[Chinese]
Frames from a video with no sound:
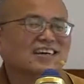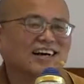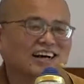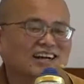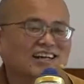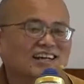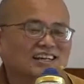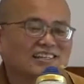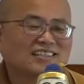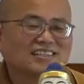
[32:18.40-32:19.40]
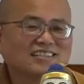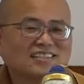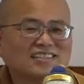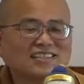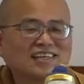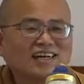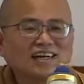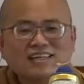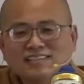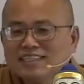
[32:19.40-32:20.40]
啊？
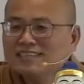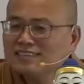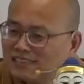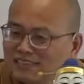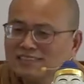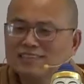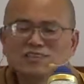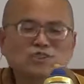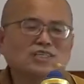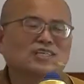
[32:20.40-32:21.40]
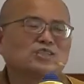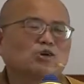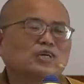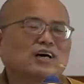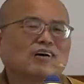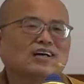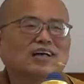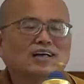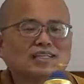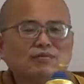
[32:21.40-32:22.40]
啊，它这个很这个很重要。
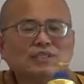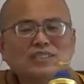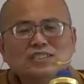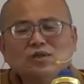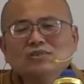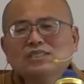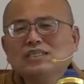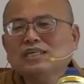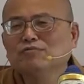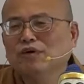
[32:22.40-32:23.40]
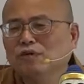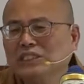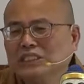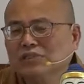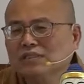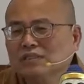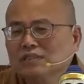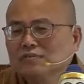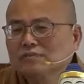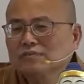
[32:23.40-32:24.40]
那么以诵经念佛为修行，
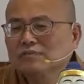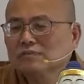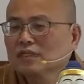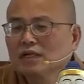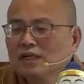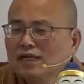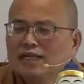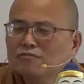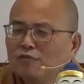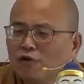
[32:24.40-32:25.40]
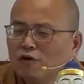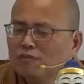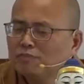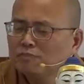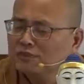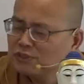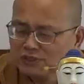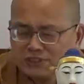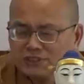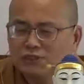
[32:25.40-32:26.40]
念佛不就
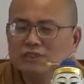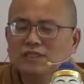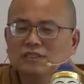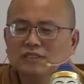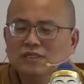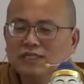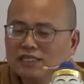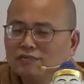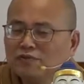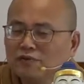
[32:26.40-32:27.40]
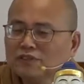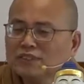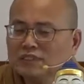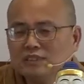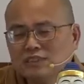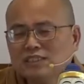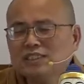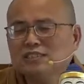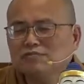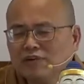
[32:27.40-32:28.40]
是修行？念佛是
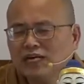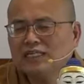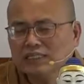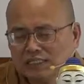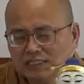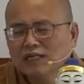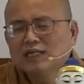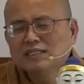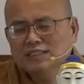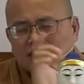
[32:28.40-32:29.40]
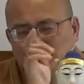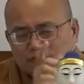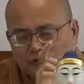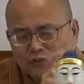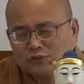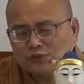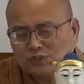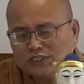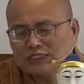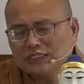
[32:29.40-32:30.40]
启发你向佛
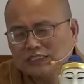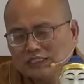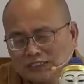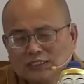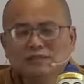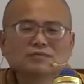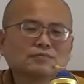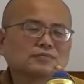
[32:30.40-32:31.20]
学习的心